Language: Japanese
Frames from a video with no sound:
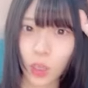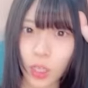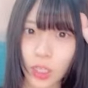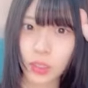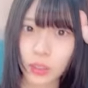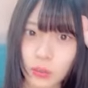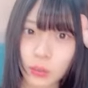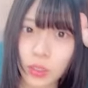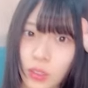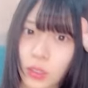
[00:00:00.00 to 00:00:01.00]
おやすみ
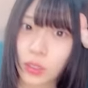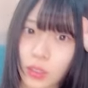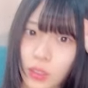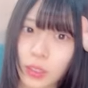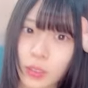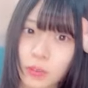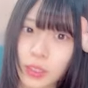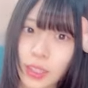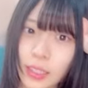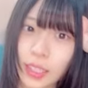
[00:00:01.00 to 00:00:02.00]
おやすみ
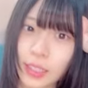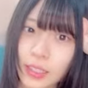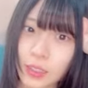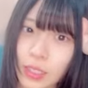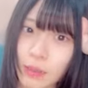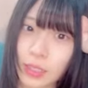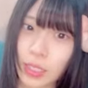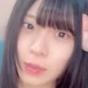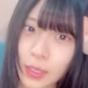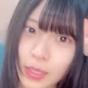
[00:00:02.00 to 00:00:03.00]
じゃないです騙さ
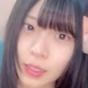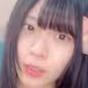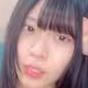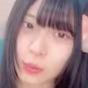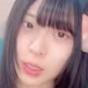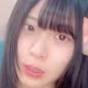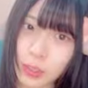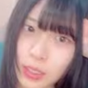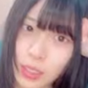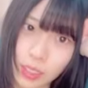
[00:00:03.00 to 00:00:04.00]
れましたおやすみし
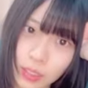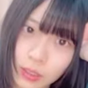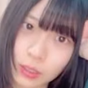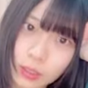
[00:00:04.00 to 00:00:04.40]
ません